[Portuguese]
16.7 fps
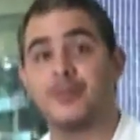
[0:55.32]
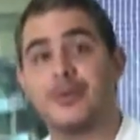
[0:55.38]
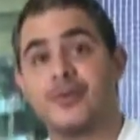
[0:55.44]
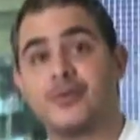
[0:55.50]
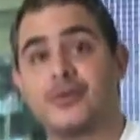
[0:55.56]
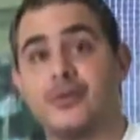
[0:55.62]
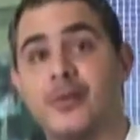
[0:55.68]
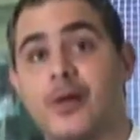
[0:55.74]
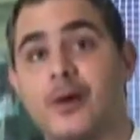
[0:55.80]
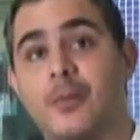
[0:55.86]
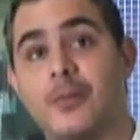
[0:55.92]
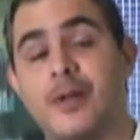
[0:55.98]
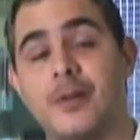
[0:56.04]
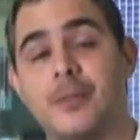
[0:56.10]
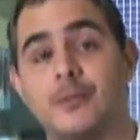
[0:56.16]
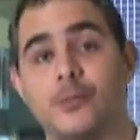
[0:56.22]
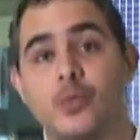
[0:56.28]
operacional
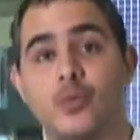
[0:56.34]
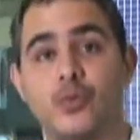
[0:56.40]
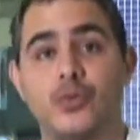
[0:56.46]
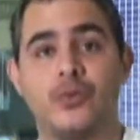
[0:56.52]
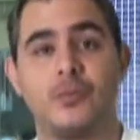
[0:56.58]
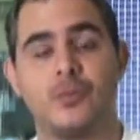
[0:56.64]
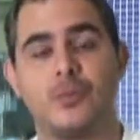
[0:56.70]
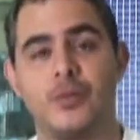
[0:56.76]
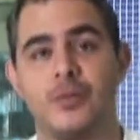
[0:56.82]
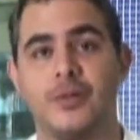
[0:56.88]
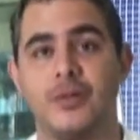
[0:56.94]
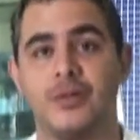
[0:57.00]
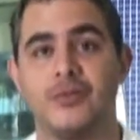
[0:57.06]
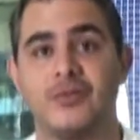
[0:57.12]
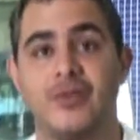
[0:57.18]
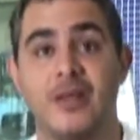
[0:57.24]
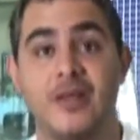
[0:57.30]
ele é muito
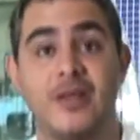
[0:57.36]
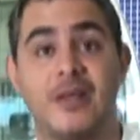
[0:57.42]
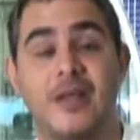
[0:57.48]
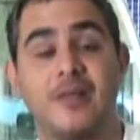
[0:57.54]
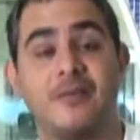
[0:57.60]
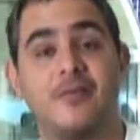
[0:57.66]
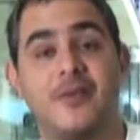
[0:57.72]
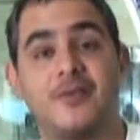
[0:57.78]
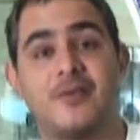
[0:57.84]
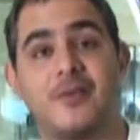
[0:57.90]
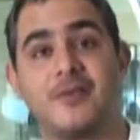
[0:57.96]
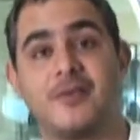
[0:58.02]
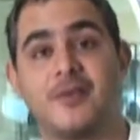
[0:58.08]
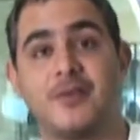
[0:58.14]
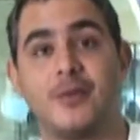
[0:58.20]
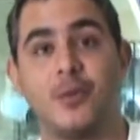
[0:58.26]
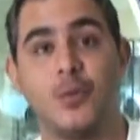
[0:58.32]
importante. É ele quem vai
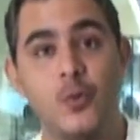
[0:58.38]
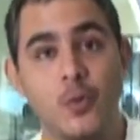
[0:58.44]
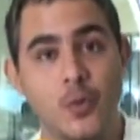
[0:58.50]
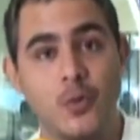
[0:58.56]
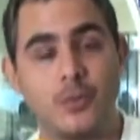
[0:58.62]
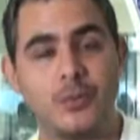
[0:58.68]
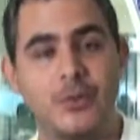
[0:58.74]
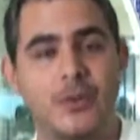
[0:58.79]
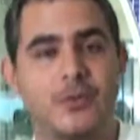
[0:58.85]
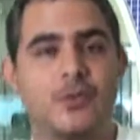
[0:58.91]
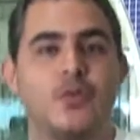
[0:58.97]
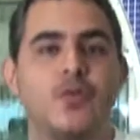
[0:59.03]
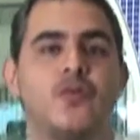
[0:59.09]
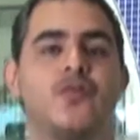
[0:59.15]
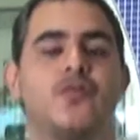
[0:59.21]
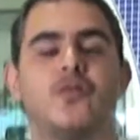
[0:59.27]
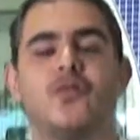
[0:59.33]
fazer o
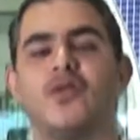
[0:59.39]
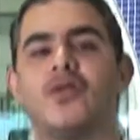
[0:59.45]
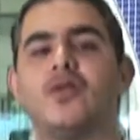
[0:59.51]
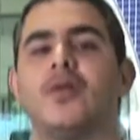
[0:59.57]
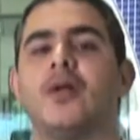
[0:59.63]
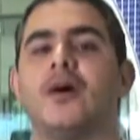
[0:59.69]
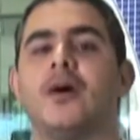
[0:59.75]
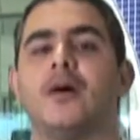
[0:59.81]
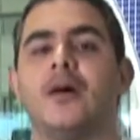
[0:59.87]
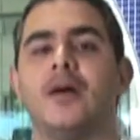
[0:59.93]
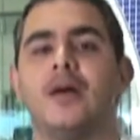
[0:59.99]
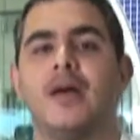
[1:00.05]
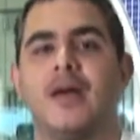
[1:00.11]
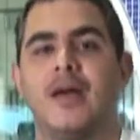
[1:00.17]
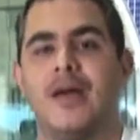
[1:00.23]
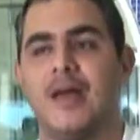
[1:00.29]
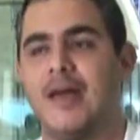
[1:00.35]
computador funcionar.
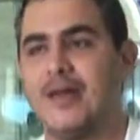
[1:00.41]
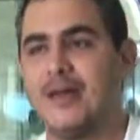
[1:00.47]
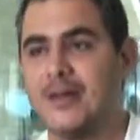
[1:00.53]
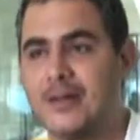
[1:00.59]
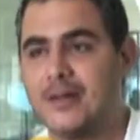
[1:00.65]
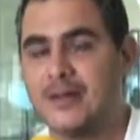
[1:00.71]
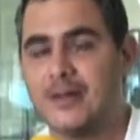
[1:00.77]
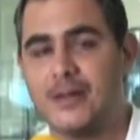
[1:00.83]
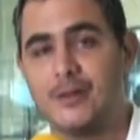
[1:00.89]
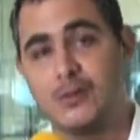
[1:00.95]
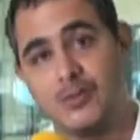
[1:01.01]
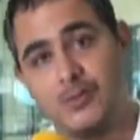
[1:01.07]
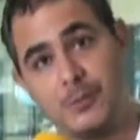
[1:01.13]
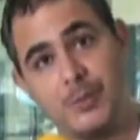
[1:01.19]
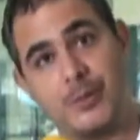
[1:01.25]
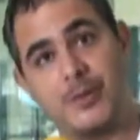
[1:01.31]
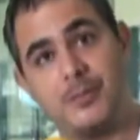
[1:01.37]
É ele quem
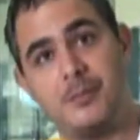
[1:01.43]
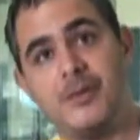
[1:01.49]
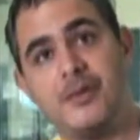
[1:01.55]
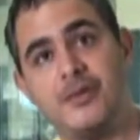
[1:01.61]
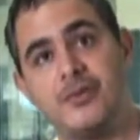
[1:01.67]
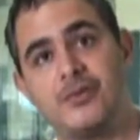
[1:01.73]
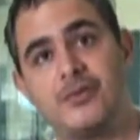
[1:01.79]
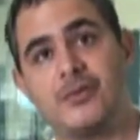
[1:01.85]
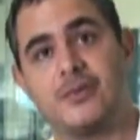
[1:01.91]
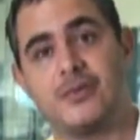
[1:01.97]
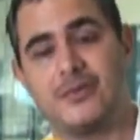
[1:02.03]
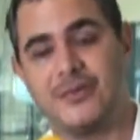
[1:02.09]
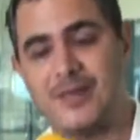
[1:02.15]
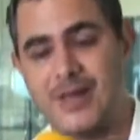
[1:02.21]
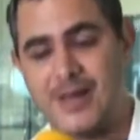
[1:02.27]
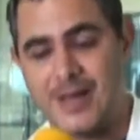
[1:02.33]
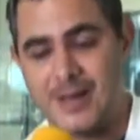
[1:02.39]
nos permite
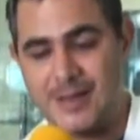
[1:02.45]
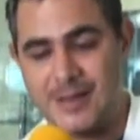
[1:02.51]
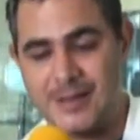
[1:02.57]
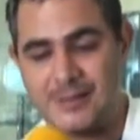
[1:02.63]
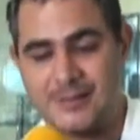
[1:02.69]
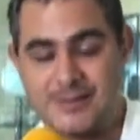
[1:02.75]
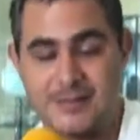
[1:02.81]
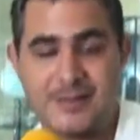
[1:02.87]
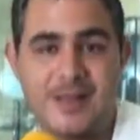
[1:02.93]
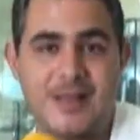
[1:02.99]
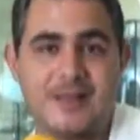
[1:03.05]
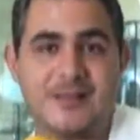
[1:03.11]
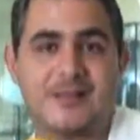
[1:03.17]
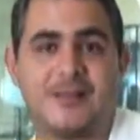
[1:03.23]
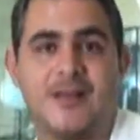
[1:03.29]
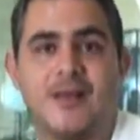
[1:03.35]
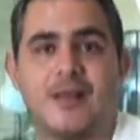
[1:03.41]
dar, é, ter
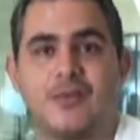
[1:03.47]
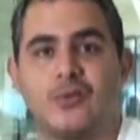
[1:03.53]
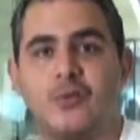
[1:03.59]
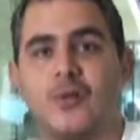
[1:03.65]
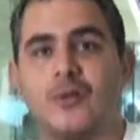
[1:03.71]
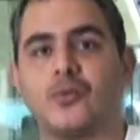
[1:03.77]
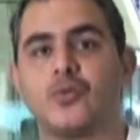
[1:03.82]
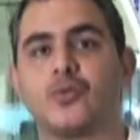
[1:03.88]
acesso a